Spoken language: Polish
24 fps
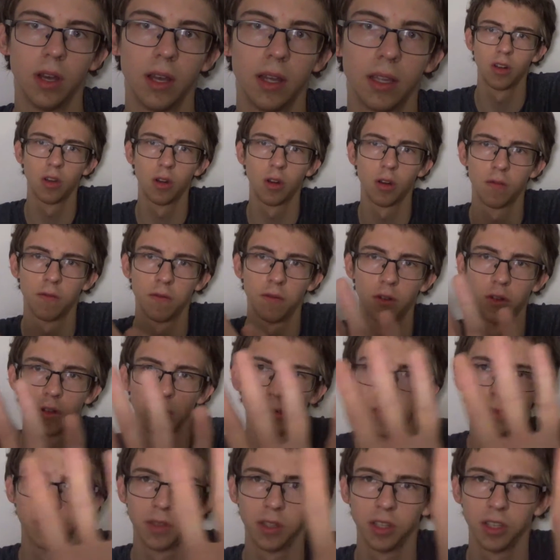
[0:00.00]

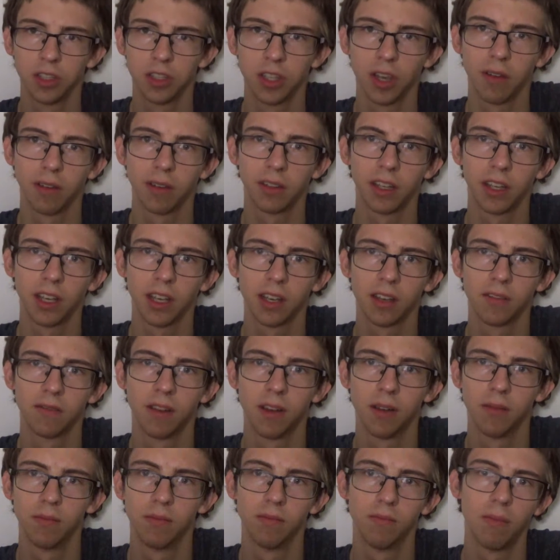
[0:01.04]
Chloroform nie działa tak, jak
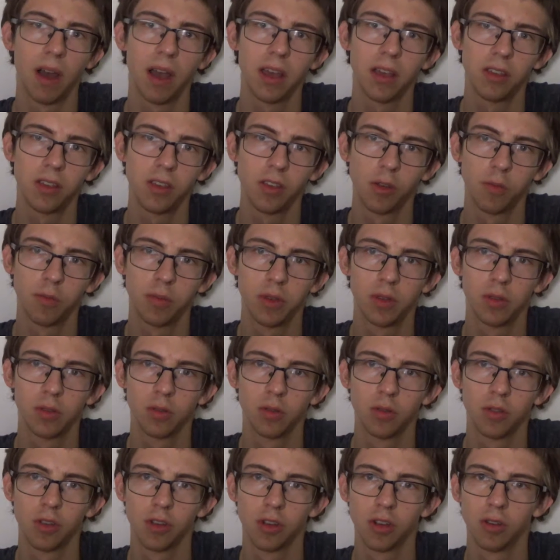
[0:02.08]
Wam bajki
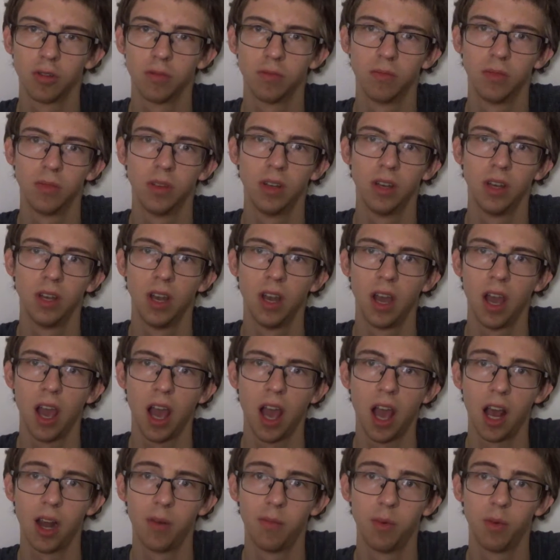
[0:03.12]
opisują,
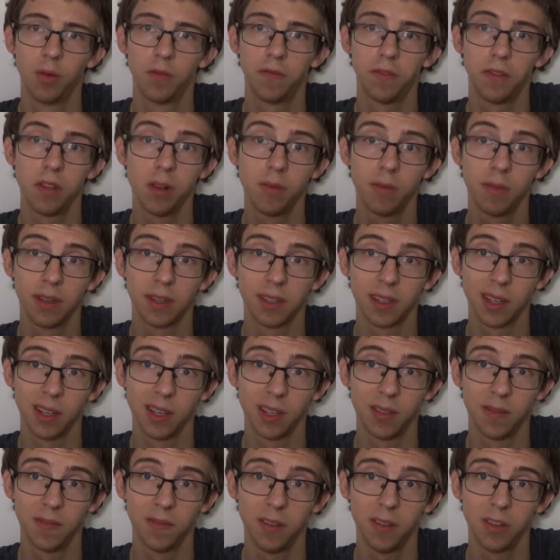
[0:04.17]
albo filmy
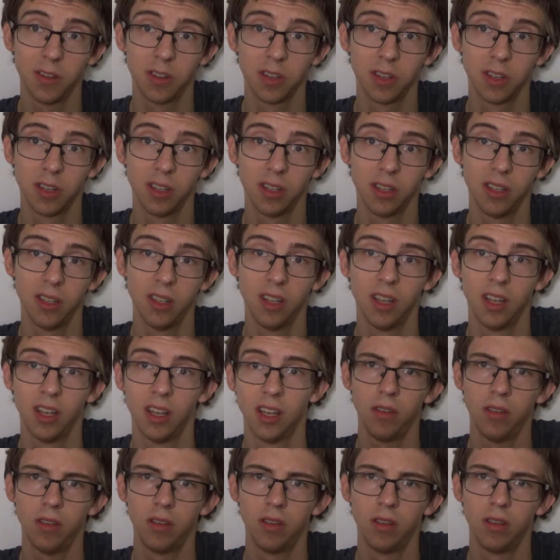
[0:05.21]
science fiction
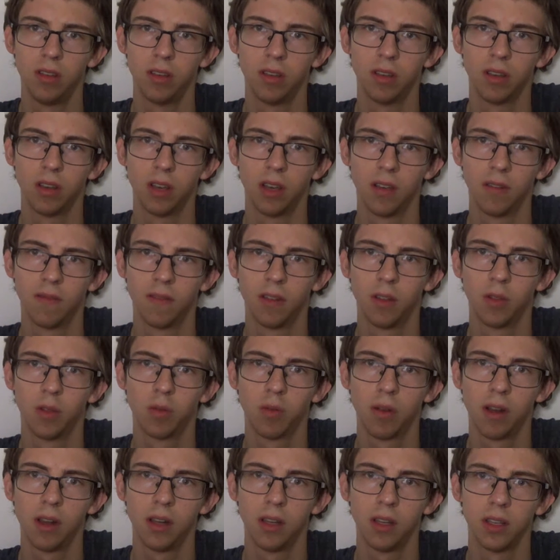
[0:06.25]
i
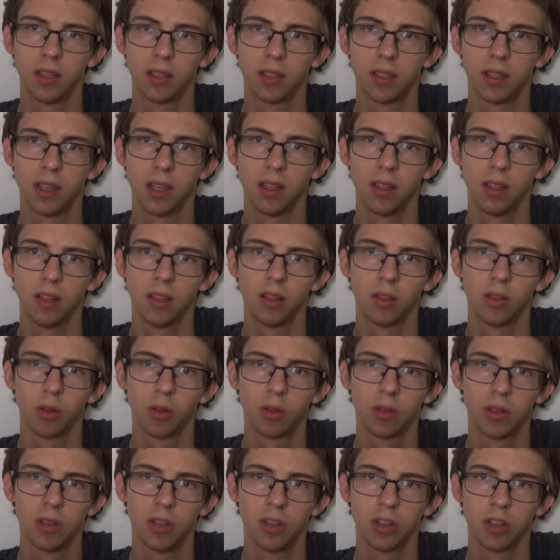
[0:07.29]
ewentualnie sen
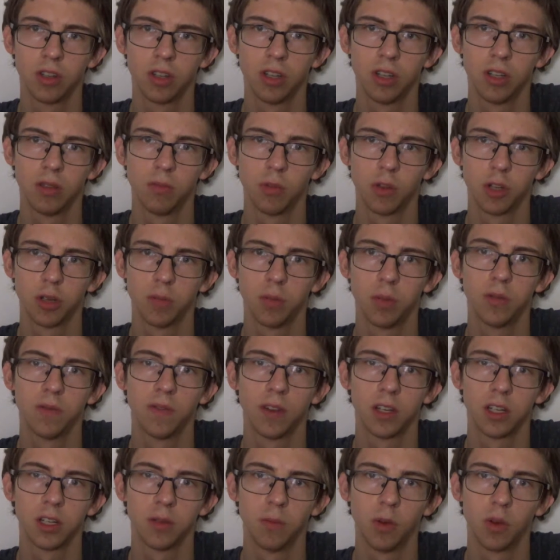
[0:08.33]
toksyczny może być
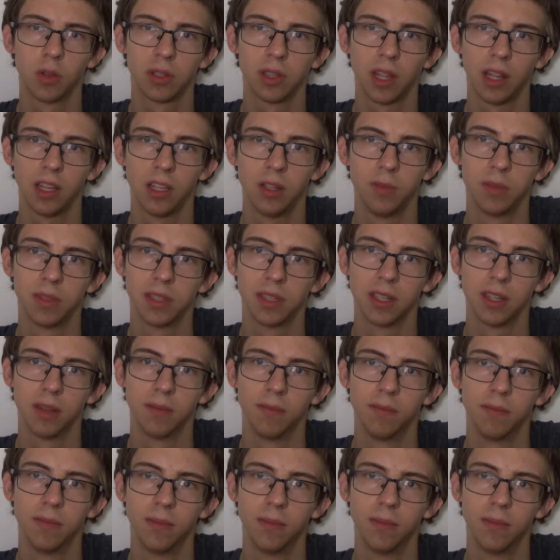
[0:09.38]
Waszym ostatnim snem,